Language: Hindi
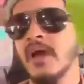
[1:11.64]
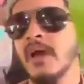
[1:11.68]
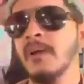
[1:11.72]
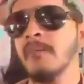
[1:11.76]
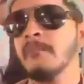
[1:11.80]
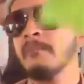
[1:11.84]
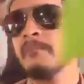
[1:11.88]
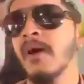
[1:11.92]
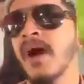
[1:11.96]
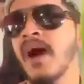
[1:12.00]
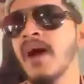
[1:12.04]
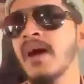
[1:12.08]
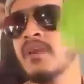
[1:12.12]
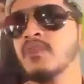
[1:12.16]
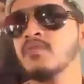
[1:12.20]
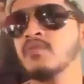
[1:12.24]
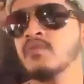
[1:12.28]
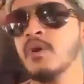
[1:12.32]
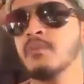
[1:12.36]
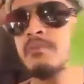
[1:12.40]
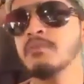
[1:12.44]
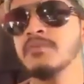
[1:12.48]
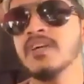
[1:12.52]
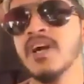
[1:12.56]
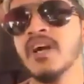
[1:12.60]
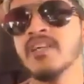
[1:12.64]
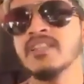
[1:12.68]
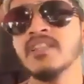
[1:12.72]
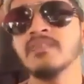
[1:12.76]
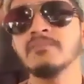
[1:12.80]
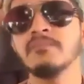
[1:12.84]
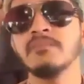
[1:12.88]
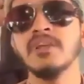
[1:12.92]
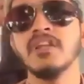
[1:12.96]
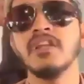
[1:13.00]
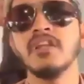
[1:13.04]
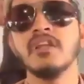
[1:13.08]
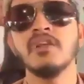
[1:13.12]
पान को अपनी आदत
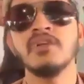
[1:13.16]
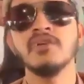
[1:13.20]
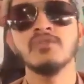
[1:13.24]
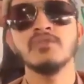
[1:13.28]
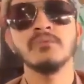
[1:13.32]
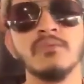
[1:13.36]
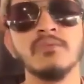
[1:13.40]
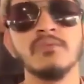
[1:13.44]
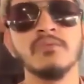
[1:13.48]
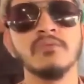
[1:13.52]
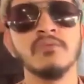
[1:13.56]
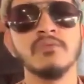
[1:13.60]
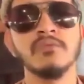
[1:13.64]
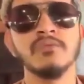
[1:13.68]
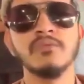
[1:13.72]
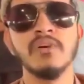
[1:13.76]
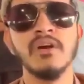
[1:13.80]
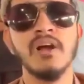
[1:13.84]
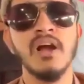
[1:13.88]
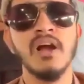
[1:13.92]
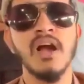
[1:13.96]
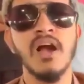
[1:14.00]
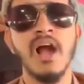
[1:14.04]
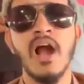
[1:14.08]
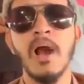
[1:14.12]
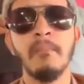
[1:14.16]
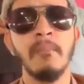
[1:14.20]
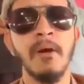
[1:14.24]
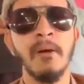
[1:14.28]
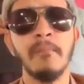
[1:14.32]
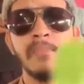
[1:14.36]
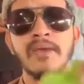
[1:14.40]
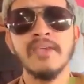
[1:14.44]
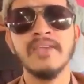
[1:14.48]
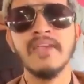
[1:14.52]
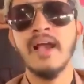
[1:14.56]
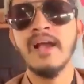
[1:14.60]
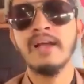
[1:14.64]
में ले लो सुबह आप
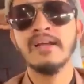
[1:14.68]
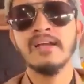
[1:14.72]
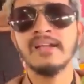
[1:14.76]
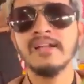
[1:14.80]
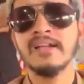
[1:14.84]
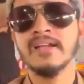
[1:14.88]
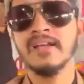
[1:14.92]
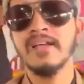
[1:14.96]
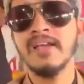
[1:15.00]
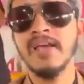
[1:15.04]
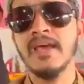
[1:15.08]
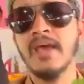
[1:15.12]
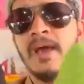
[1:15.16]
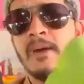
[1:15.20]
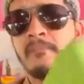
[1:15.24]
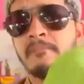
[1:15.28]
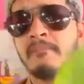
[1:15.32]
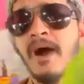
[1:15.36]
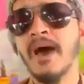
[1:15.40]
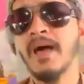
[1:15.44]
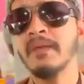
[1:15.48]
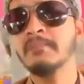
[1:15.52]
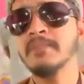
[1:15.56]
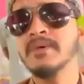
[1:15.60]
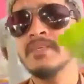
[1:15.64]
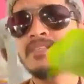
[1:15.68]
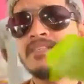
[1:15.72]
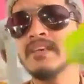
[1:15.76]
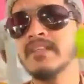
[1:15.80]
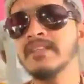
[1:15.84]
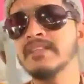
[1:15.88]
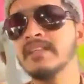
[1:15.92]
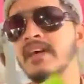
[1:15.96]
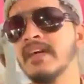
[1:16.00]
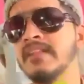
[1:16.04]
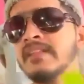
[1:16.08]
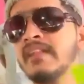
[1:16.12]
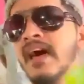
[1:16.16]
हमें क्या कर रही पान में
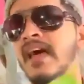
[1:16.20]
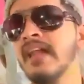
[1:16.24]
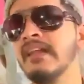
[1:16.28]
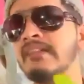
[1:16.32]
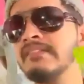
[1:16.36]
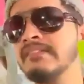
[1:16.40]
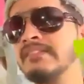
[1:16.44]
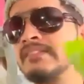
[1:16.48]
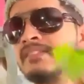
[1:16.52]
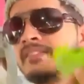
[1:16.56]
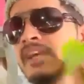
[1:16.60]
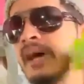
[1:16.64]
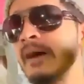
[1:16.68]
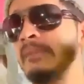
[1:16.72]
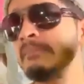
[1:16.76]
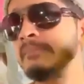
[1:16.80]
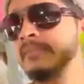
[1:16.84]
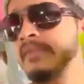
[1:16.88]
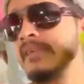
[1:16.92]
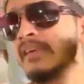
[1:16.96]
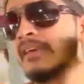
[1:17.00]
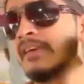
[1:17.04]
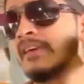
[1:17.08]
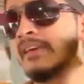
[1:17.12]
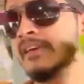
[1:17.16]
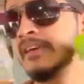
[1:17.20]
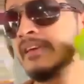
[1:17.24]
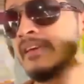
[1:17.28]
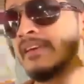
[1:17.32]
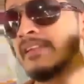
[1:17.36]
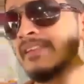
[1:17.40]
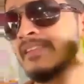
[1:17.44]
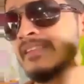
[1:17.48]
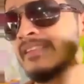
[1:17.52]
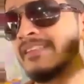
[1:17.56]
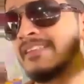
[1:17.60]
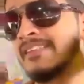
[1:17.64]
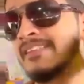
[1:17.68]
जरदा दाल को चापते
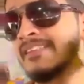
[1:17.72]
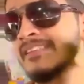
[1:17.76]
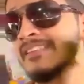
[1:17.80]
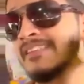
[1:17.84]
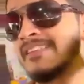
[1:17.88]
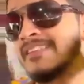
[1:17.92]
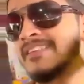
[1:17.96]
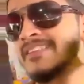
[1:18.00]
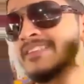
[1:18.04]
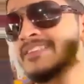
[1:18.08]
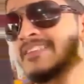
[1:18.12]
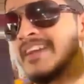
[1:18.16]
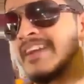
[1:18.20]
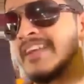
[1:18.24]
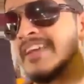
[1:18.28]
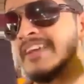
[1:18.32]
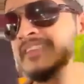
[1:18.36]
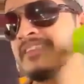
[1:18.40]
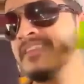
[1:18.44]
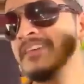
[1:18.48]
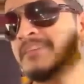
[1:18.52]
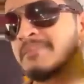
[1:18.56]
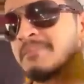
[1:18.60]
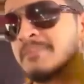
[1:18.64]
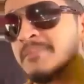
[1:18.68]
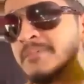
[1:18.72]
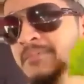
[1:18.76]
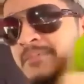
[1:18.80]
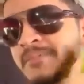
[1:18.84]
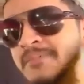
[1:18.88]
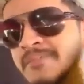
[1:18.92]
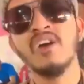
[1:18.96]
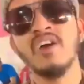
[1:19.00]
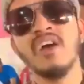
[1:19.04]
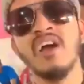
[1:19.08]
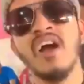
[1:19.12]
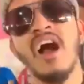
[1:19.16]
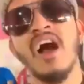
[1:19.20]
सड़े तक
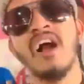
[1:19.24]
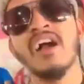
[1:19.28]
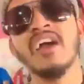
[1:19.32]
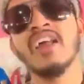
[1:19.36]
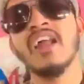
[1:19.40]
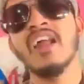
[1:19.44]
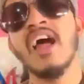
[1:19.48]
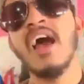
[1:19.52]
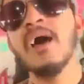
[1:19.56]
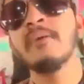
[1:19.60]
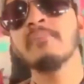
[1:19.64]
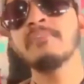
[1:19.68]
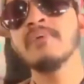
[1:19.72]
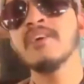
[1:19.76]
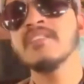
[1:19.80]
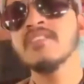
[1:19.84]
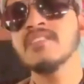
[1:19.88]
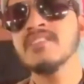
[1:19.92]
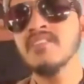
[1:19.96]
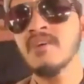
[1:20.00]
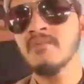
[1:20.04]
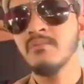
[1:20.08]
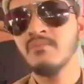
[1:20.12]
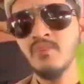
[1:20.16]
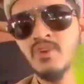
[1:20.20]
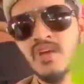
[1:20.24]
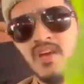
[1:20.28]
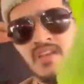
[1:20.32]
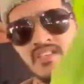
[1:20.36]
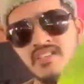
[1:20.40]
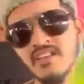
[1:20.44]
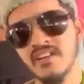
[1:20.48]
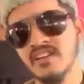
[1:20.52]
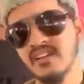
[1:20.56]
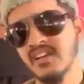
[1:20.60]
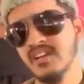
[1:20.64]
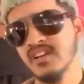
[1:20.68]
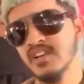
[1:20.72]
अगर आपके जिसम को
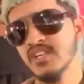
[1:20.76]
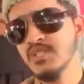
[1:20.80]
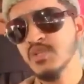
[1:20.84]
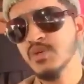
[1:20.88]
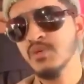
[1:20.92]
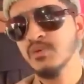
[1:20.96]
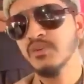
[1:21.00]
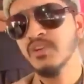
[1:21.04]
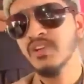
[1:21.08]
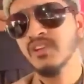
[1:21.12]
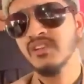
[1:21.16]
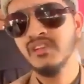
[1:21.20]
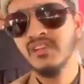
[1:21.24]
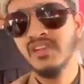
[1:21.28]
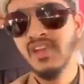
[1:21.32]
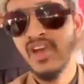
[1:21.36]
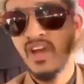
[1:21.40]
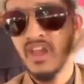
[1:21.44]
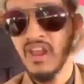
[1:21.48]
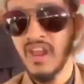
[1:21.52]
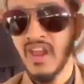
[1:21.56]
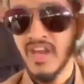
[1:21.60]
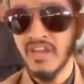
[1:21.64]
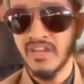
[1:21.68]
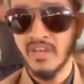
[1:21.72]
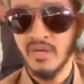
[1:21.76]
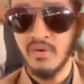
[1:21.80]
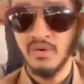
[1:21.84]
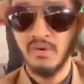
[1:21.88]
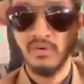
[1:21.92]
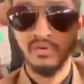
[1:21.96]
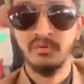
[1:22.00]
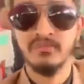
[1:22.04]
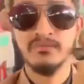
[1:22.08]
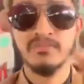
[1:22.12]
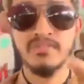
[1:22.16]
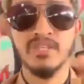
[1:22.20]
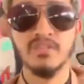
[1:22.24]
असर करना शुरू कर दिया अल्लाह के
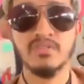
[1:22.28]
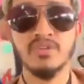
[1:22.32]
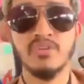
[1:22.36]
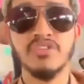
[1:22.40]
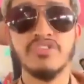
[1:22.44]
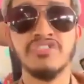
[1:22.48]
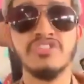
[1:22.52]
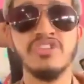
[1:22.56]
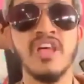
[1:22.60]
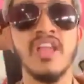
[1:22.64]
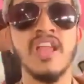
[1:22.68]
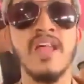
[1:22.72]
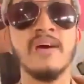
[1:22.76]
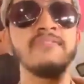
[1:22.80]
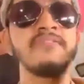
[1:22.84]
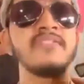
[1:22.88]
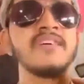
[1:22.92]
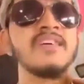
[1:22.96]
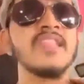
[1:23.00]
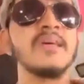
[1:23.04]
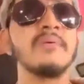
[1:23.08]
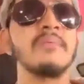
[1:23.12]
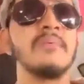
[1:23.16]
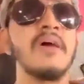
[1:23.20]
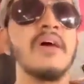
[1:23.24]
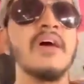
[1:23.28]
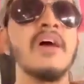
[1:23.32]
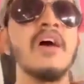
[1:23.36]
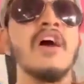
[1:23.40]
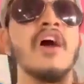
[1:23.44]
हुक्म से तो इनशाला फायदे में है